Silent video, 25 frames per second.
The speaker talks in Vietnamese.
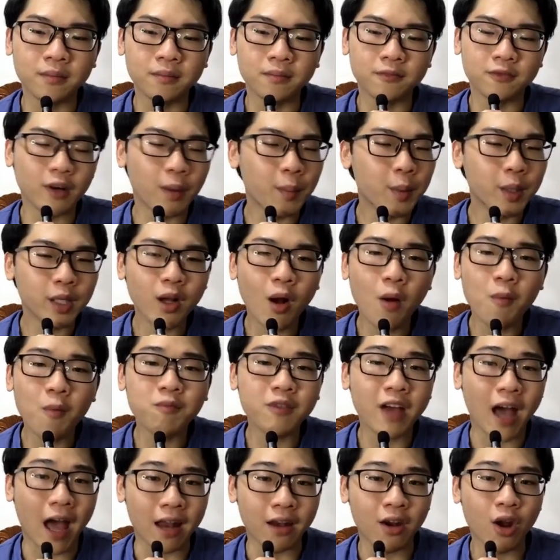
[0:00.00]
và mình không
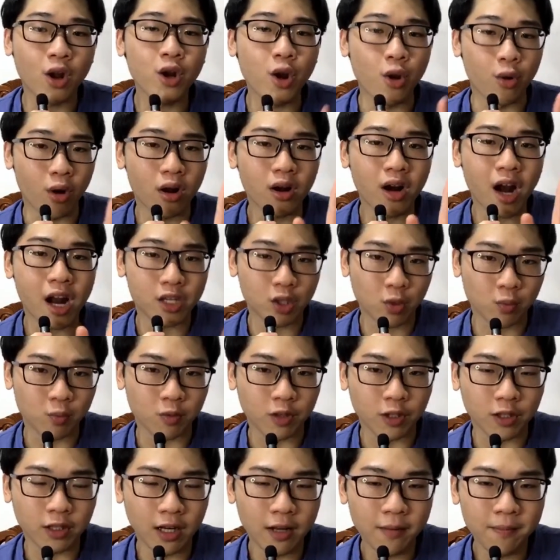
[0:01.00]
ngại nói điều đó ra trong
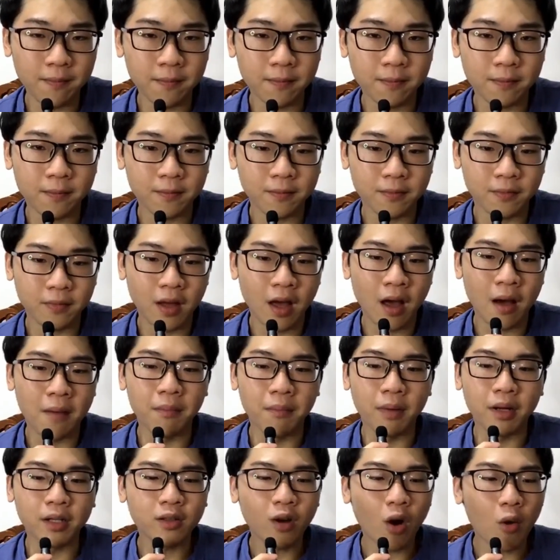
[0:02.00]
clip
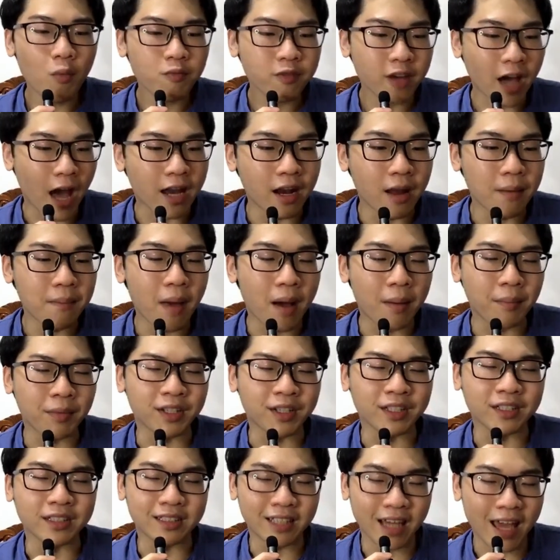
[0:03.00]
mình không ngại để mẹ
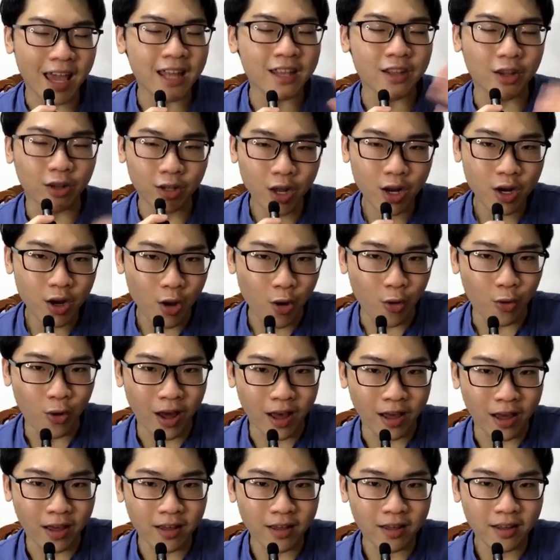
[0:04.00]
mình nghe những cái điều
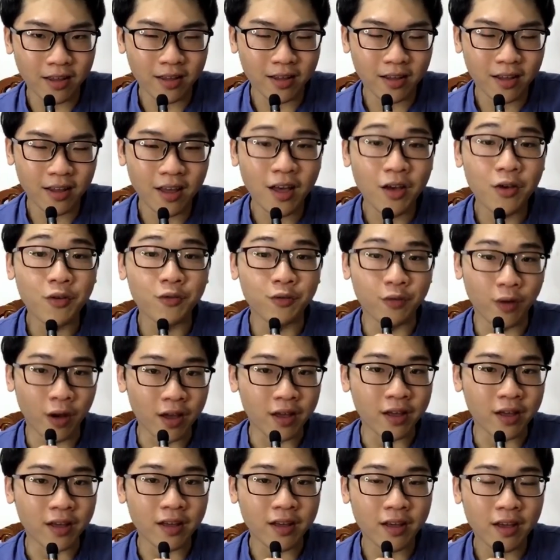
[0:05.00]
này
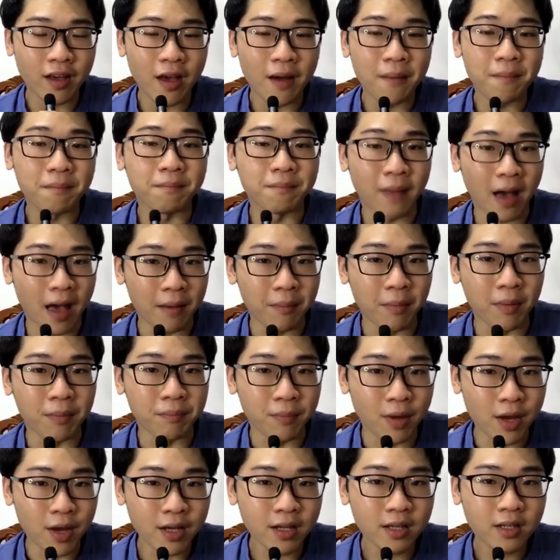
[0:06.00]
vì mẹ mình
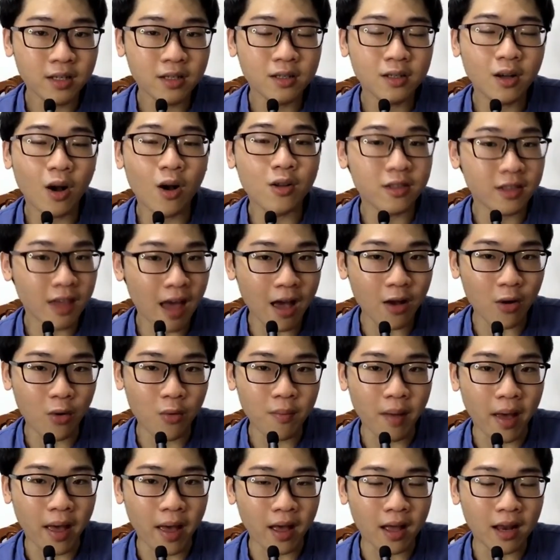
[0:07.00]
biết con trai của
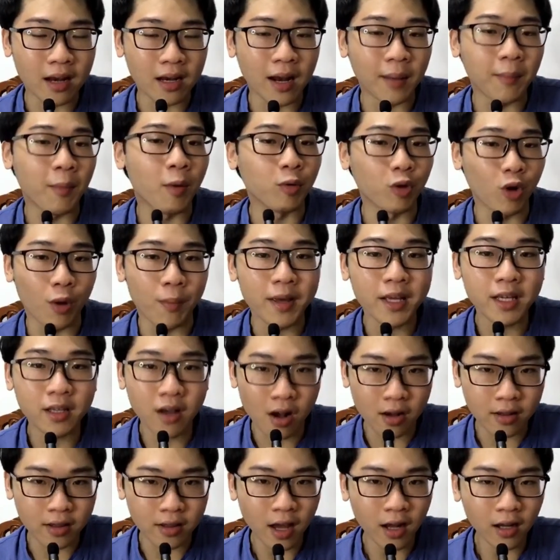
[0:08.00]
mẹ là một người biết
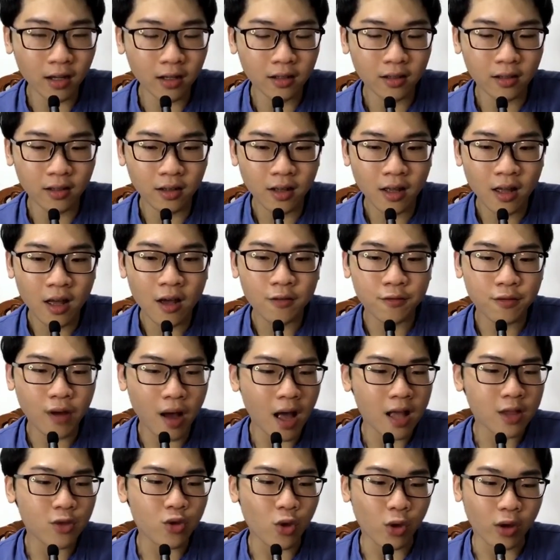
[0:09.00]
cân nhắc
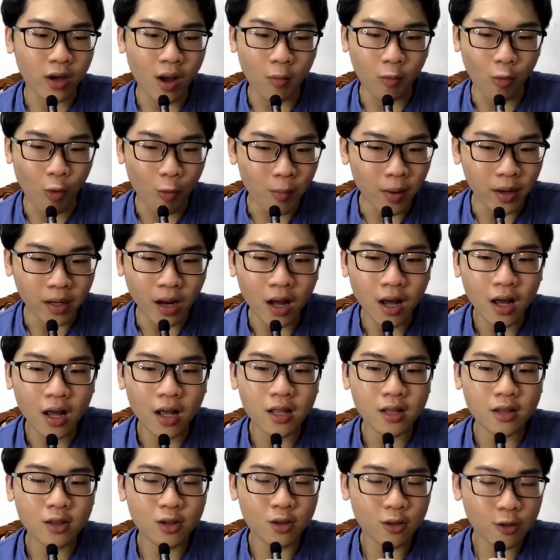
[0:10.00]
và chuyện học của mình á
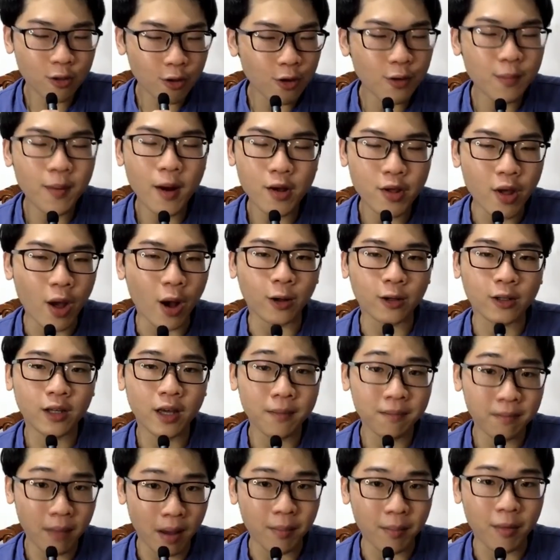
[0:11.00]
chưa bao giờ
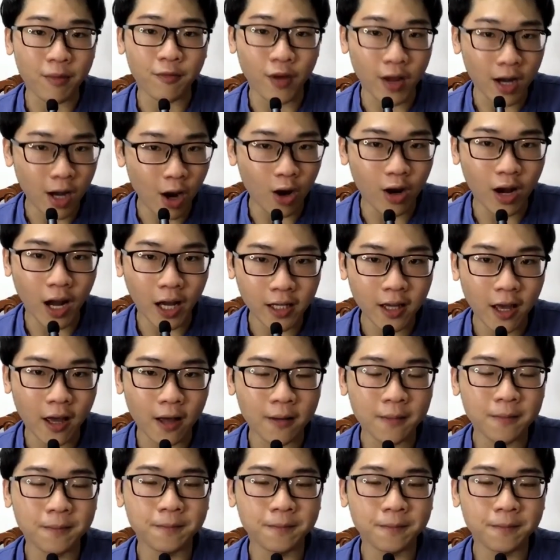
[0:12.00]
khiến mẹ mình phải lo lắng cả.